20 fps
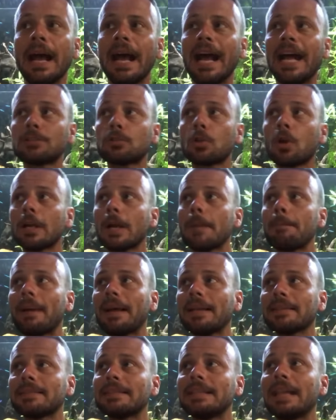a troca
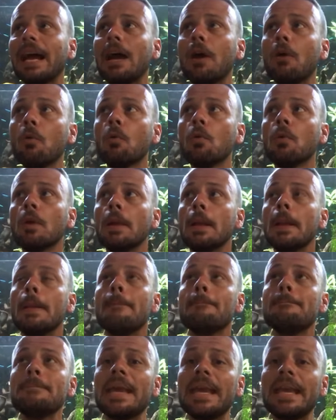parcial
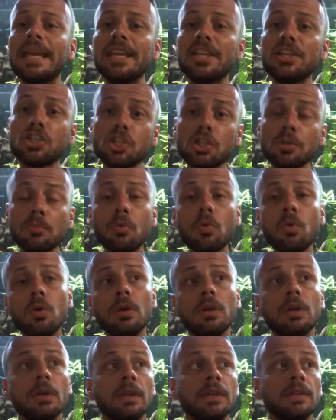
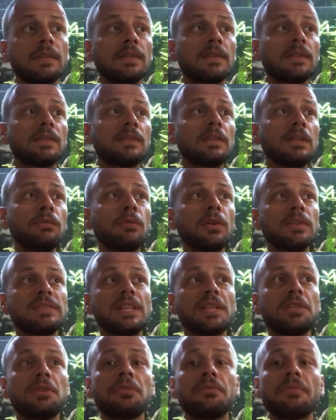mesmo se
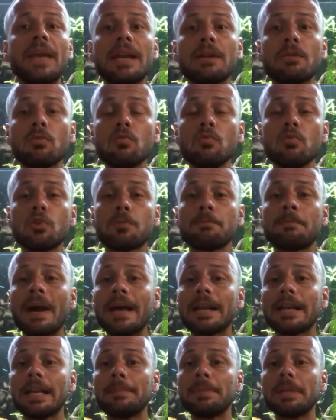você tiver com os
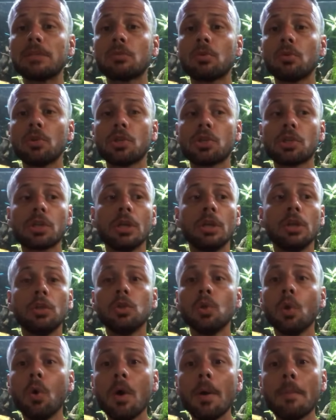parâmetros
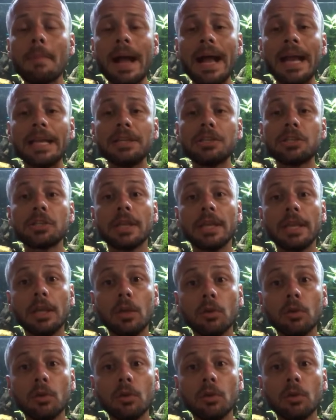normais".